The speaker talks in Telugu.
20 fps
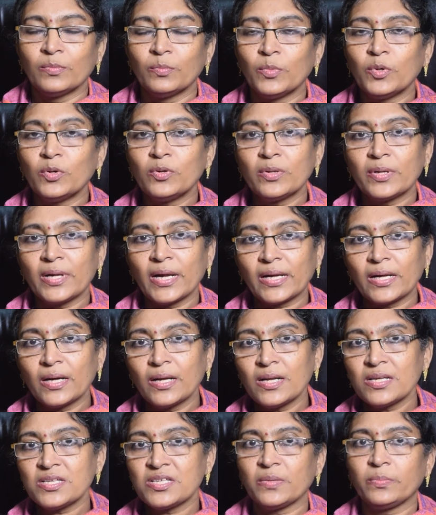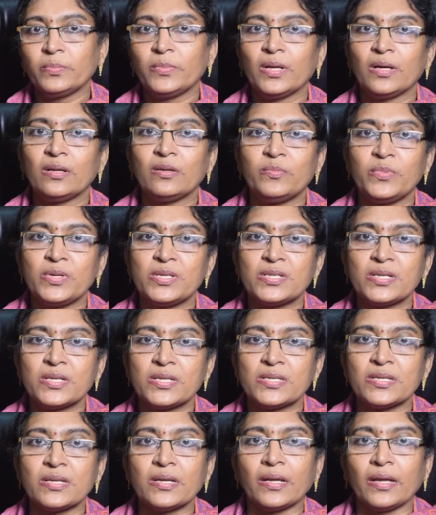మూడు రకాల శబ్దాలు
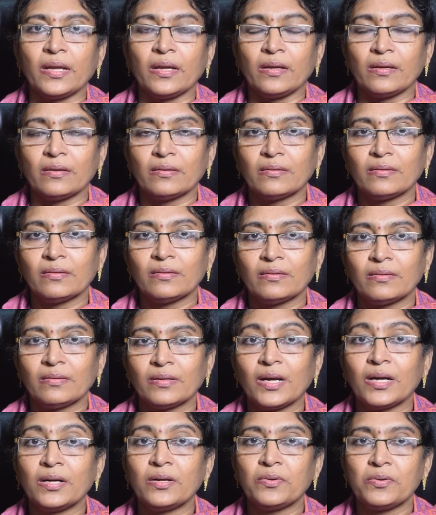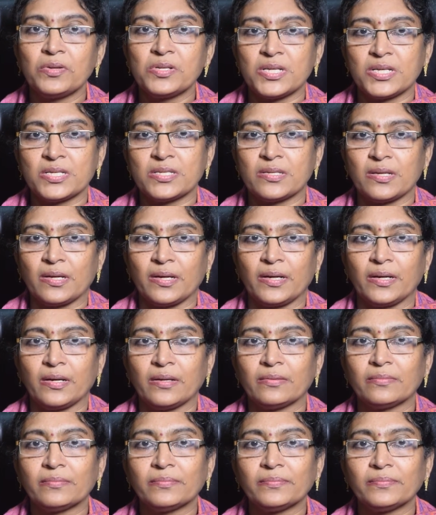బిజినెస్ని కంట్రోల్ చేస్తాయండి